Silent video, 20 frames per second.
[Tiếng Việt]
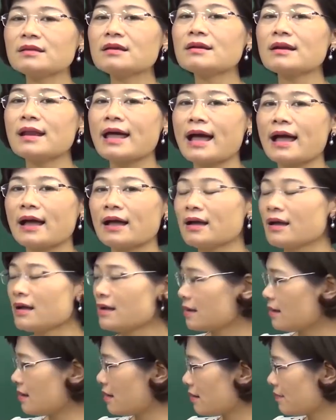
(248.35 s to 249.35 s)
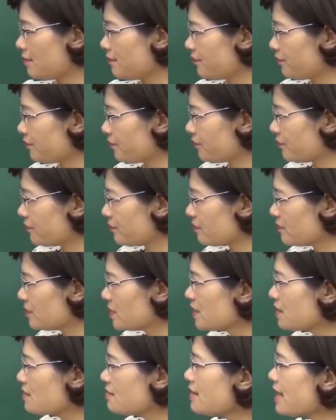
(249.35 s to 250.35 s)
Tức là um,
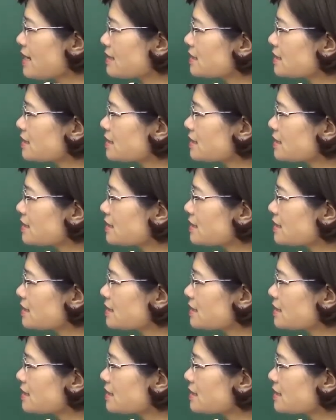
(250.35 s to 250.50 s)
đứng